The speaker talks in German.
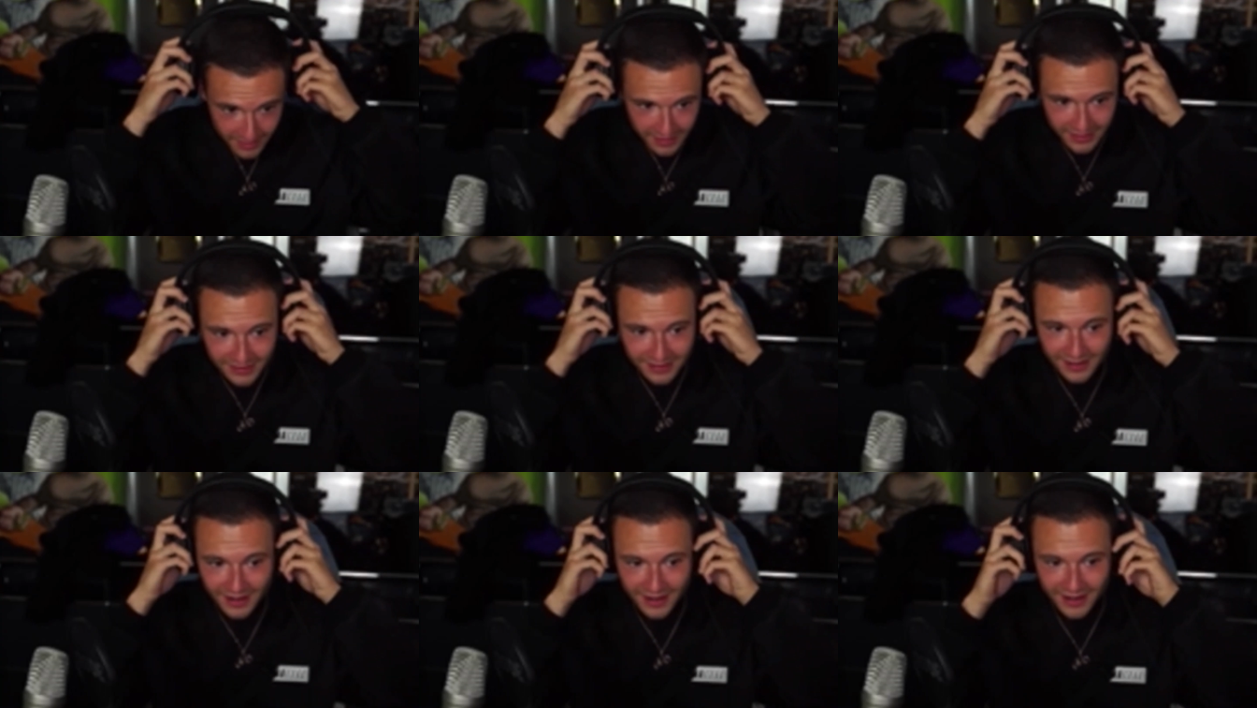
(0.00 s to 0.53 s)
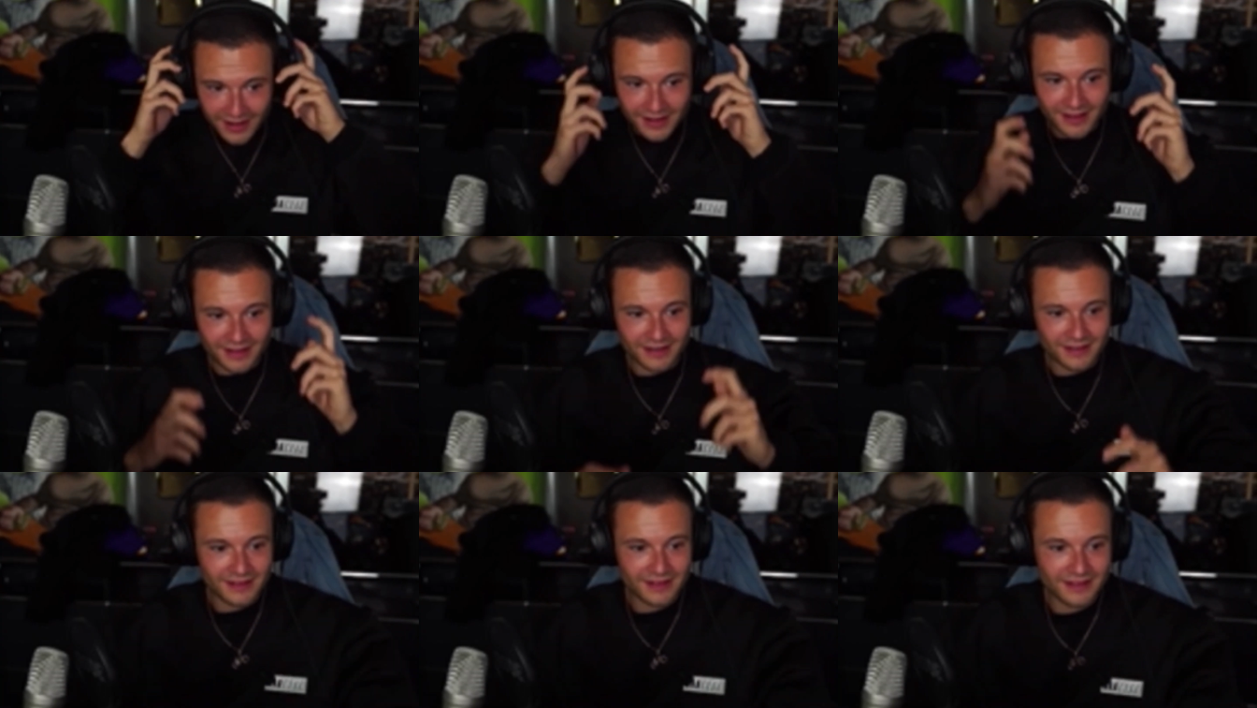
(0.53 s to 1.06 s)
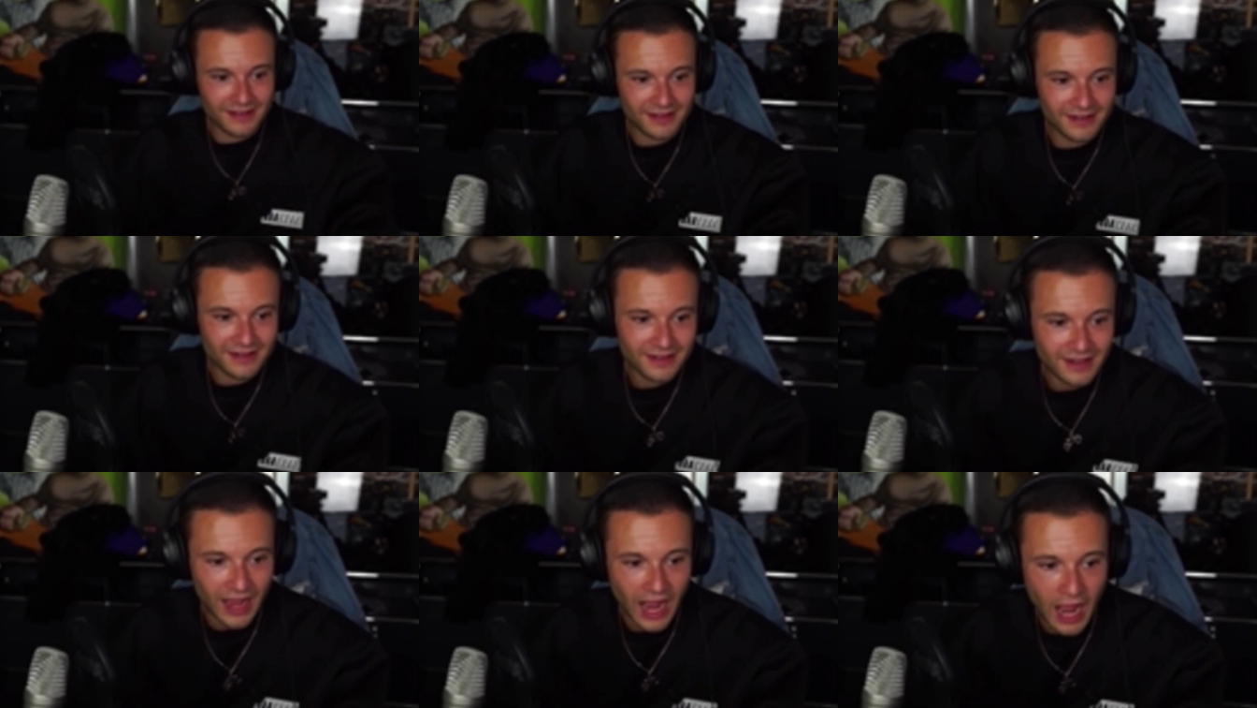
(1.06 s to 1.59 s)
äh,
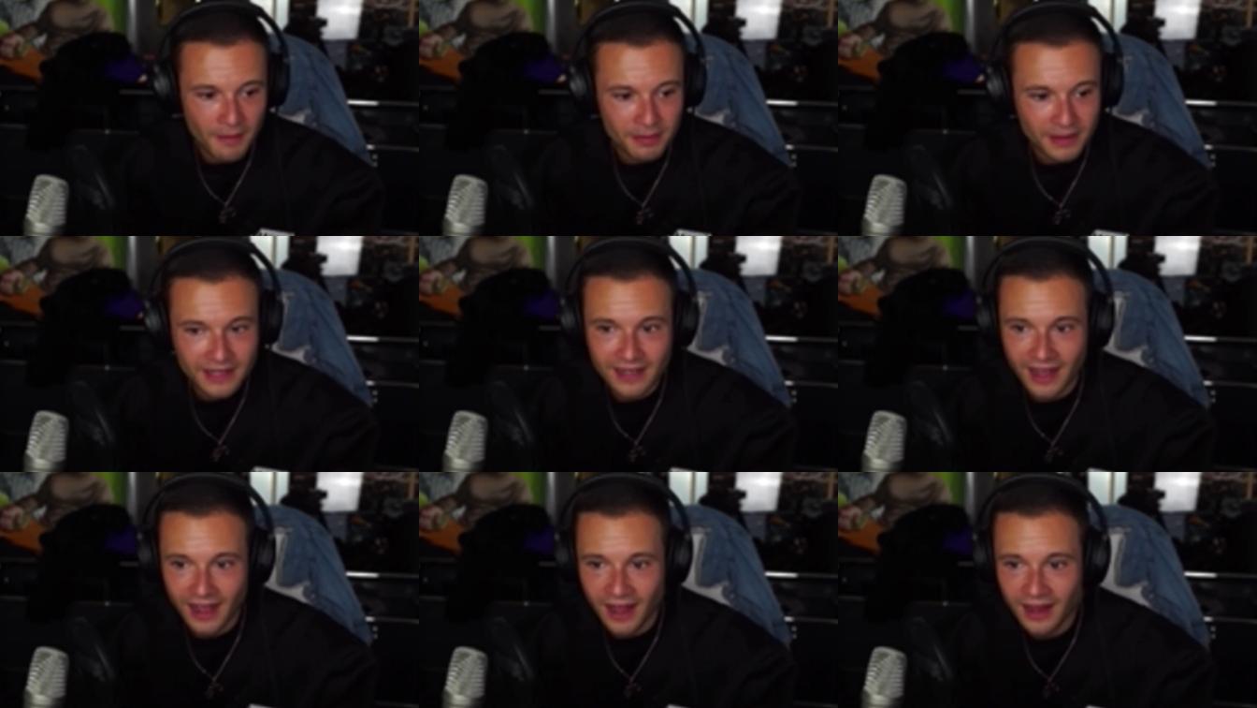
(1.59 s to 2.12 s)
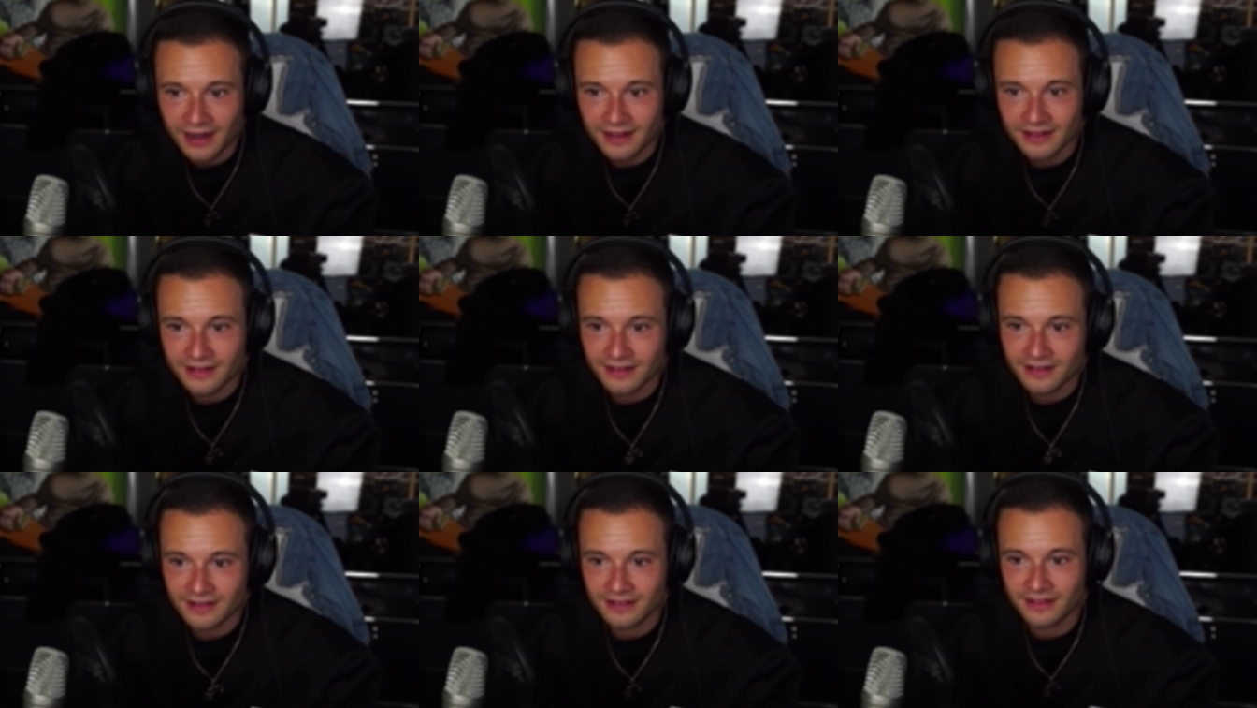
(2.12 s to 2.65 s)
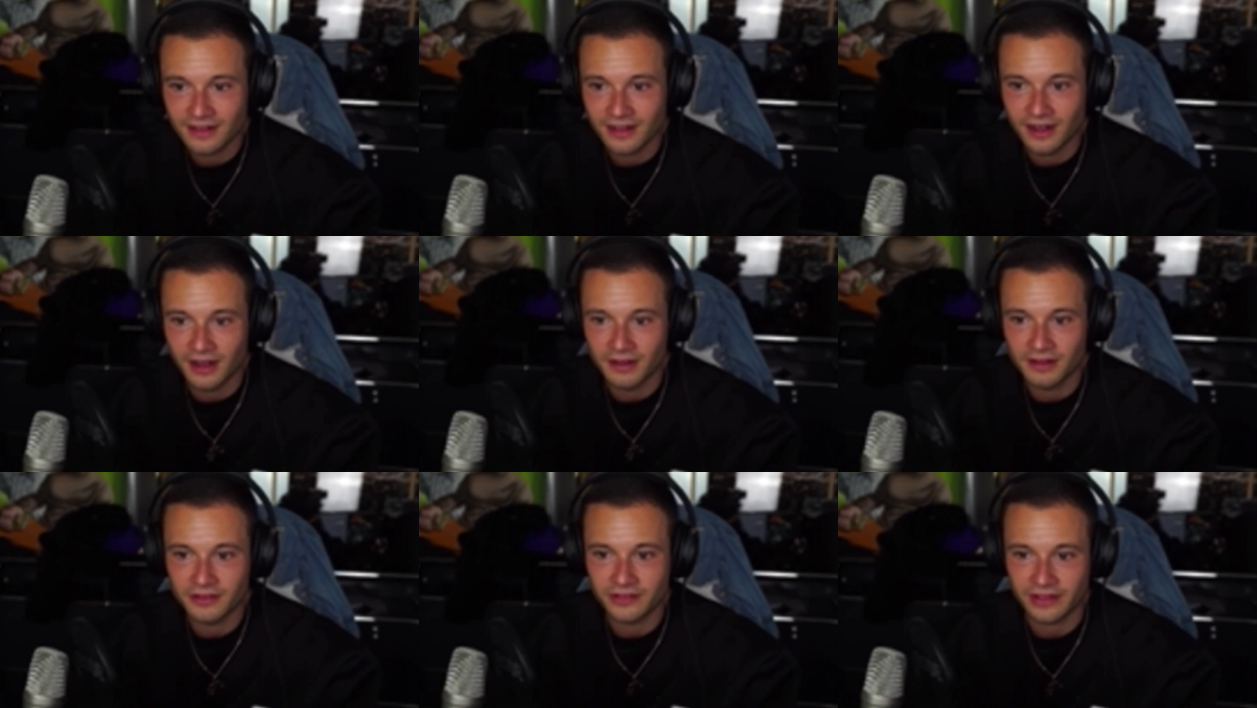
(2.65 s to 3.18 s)
ABK, das ist ein äh,
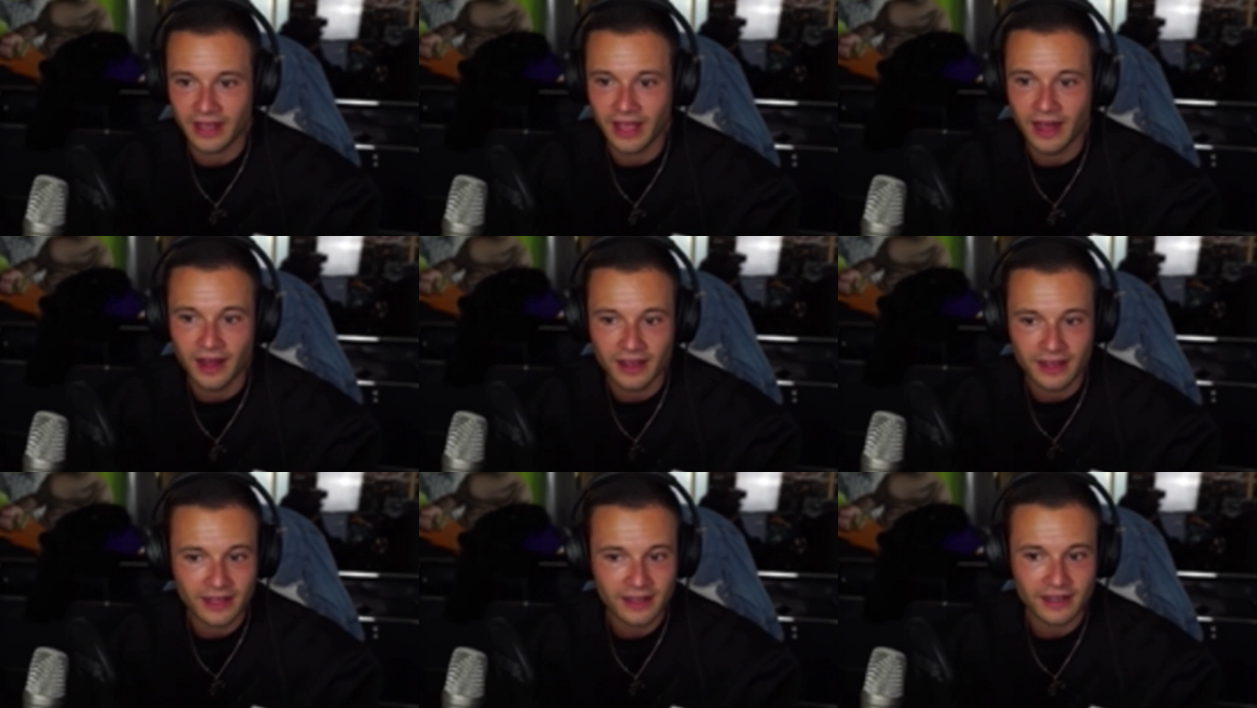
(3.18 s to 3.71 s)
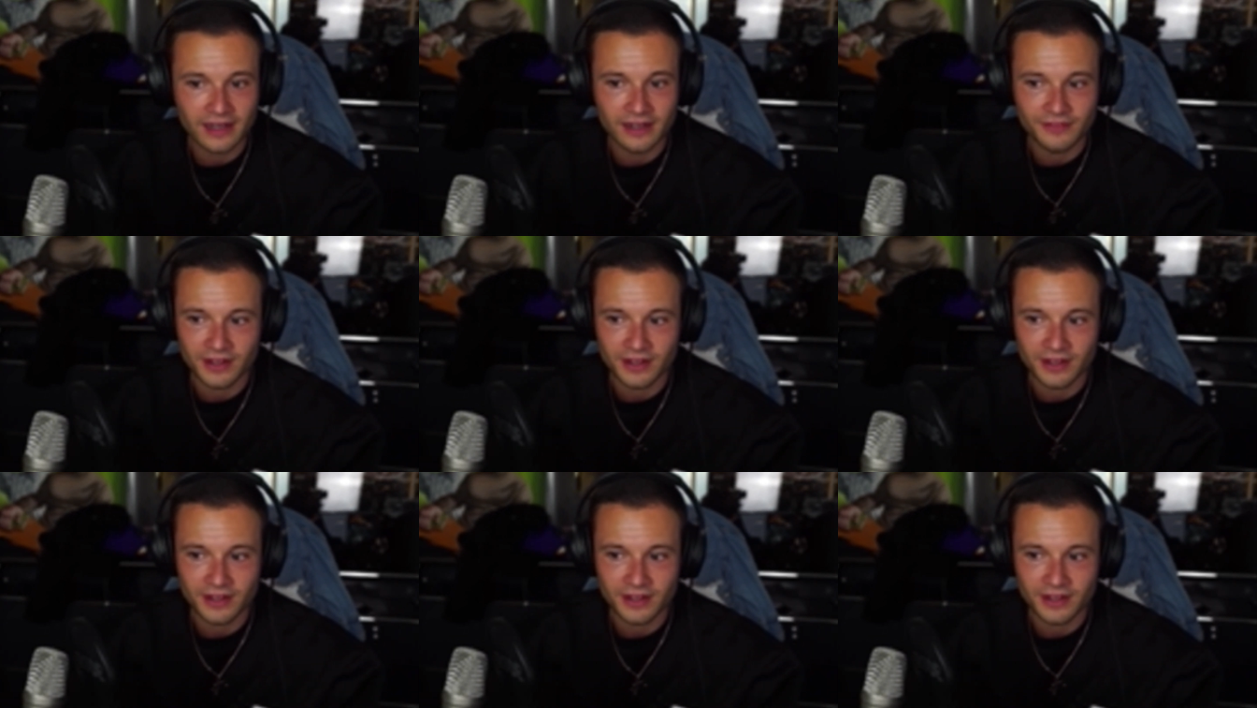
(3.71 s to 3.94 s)
sehr irrelevanter